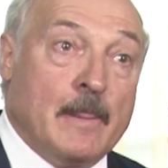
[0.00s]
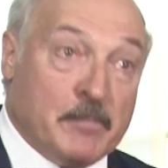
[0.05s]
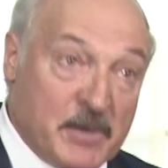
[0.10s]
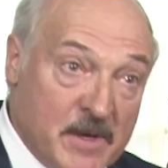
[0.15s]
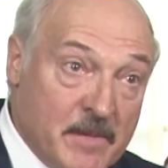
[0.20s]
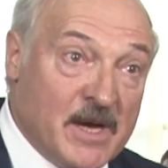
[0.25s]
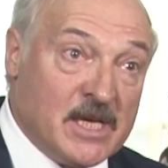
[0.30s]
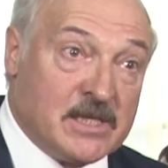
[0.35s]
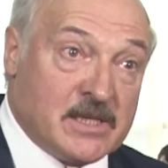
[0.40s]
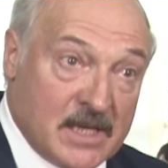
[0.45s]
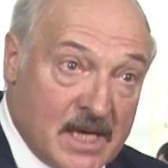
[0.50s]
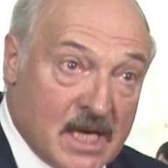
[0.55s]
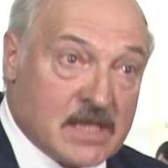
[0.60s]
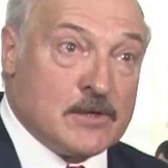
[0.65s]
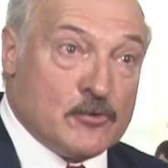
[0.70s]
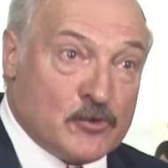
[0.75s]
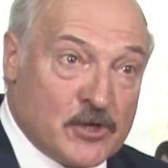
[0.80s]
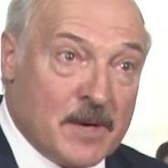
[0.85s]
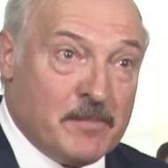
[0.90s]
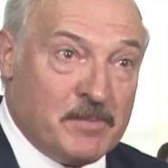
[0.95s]
Понимаете, я
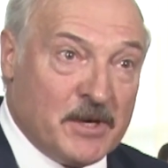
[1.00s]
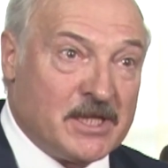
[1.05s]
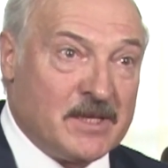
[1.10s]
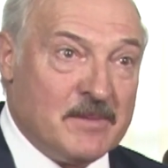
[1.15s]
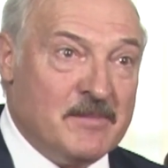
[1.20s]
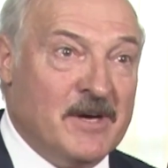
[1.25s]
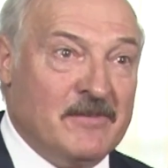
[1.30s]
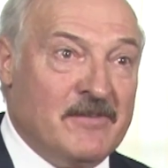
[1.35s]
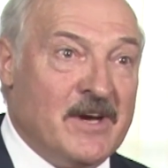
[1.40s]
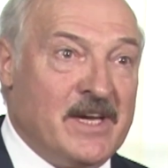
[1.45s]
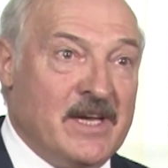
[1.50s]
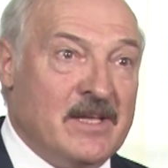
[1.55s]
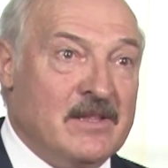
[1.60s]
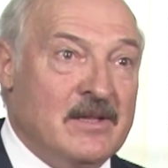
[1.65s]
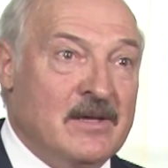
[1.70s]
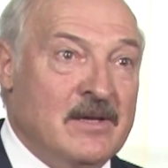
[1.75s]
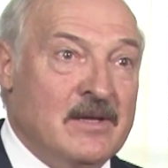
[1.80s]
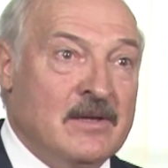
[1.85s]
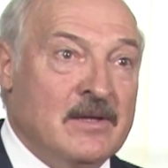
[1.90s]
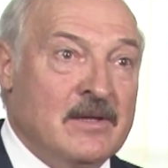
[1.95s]
же уже об этом говорил.
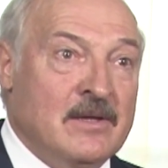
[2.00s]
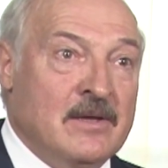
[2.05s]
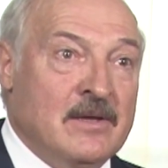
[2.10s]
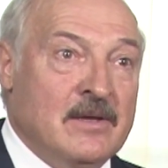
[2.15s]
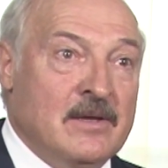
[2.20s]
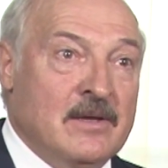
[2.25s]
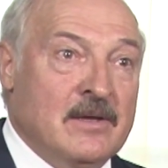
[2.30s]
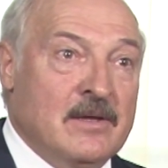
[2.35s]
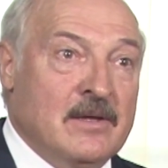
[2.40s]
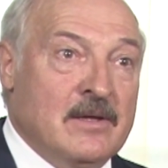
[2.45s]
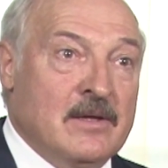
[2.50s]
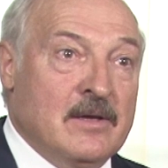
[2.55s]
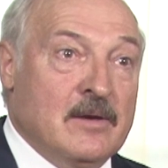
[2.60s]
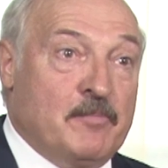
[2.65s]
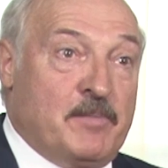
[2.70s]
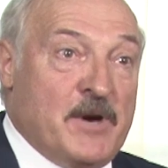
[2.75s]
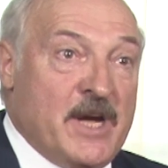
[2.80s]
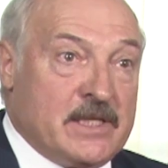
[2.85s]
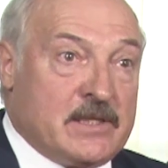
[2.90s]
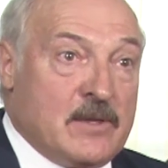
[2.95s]

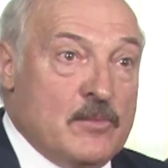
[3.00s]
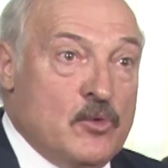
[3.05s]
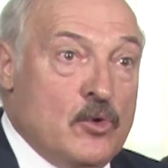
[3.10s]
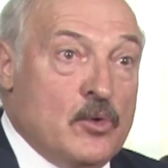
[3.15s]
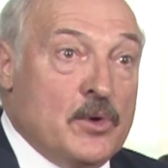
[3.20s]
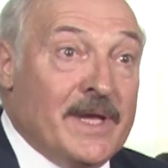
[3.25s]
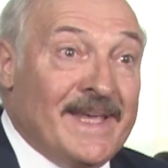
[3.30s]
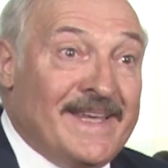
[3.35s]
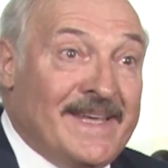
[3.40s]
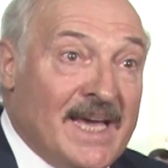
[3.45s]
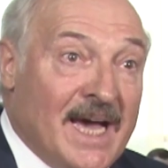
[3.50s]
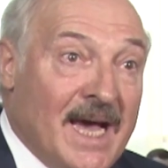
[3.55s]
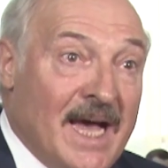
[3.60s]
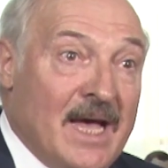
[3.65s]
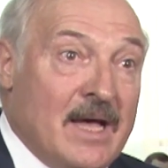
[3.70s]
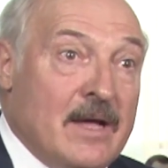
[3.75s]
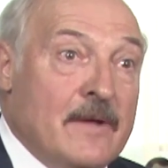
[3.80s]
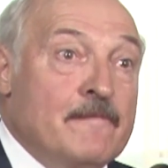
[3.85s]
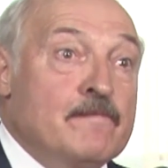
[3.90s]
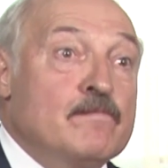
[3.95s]
Поэтому
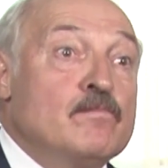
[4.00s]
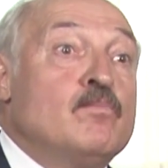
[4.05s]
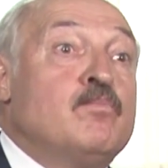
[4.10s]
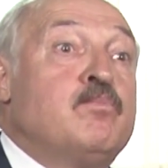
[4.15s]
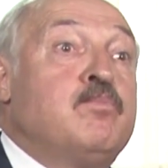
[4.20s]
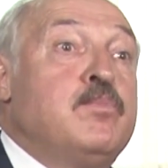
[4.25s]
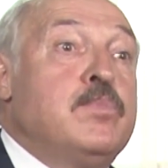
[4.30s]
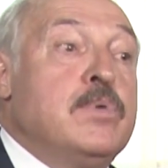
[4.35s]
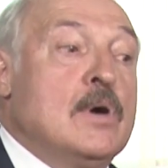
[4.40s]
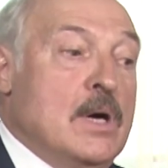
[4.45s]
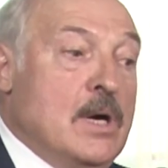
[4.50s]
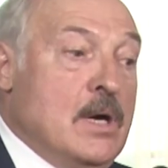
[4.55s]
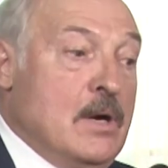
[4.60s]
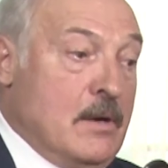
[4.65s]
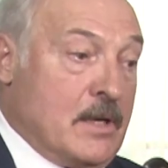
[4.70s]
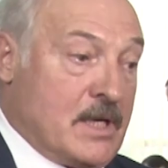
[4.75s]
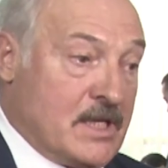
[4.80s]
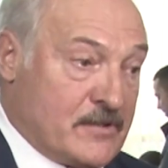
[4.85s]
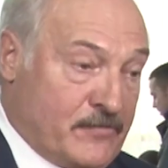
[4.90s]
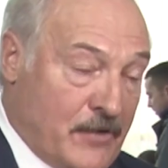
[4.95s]
я э,
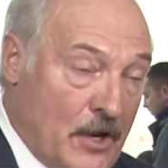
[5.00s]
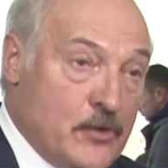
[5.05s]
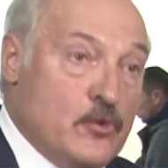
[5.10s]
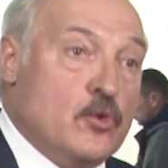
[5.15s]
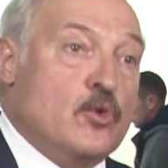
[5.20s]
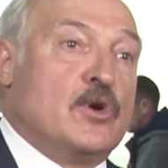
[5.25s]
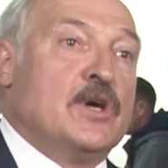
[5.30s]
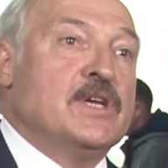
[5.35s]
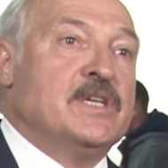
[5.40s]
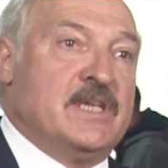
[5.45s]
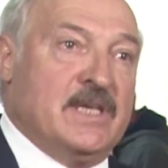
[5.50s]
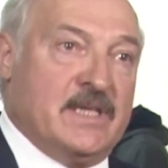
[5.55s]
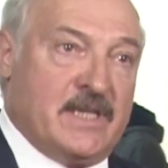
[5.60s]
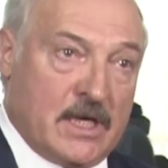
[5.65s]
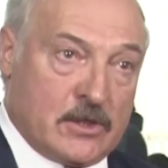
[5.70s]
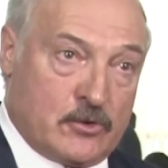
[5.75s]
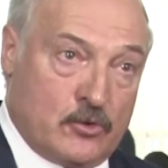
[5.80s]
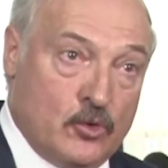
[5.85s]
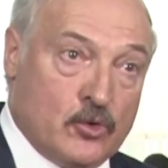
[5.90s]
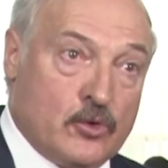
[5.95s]
свою
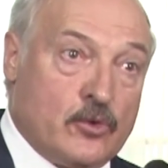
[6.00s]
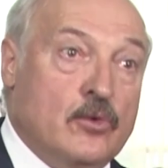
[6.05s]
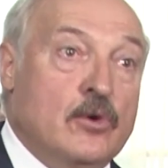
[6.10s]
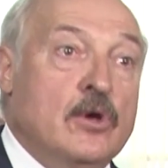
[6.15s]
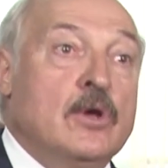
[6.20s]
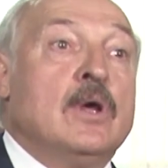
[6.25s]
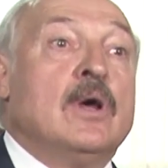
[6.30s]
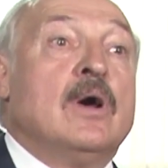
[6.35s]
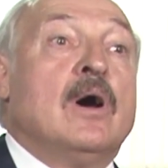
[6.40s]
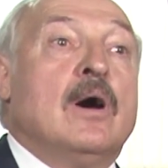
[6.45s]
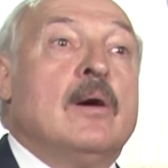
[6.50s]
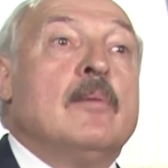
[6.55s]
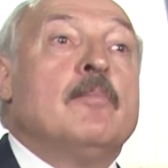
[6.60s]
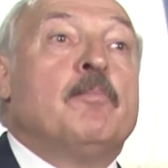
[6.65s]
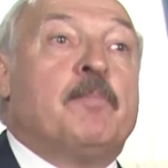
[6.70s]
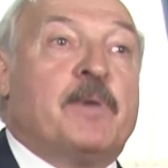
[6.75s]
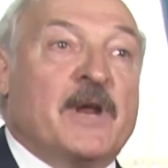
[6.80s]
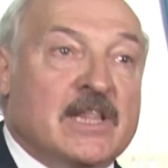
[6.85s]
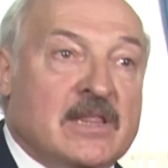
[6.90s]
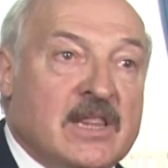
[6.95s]
кандидатуру
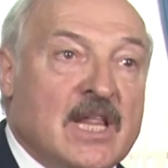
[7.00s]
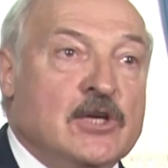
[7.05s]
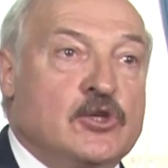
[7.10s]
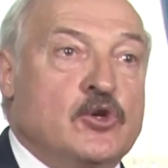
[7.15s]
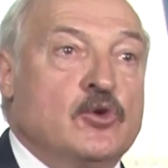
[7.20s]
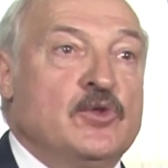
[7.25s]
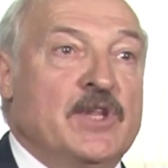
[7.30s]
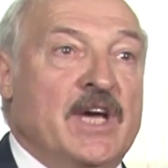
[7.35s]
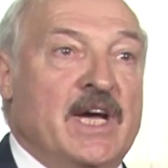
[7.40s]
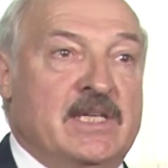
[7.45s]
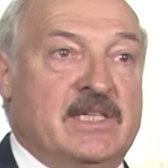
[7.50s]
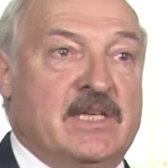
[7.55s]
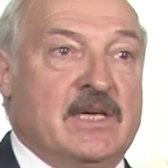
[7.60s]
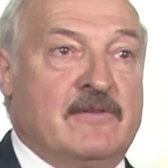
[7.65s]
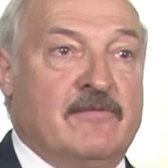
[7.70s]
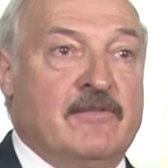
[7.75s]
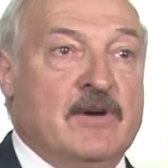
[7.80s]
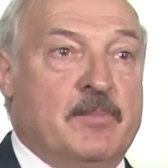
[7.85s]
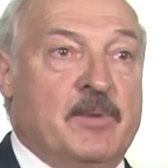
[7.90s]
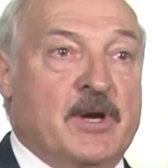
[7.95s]
предложу на
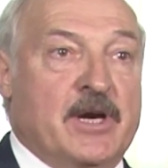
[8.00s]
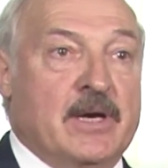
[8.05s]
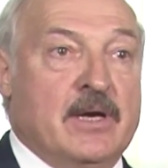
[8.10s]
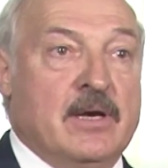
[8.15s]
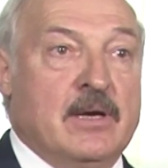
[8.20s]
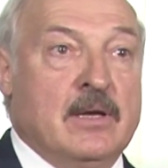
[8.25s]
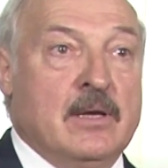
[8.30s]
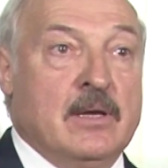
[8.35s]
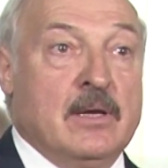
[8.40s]
этих выборах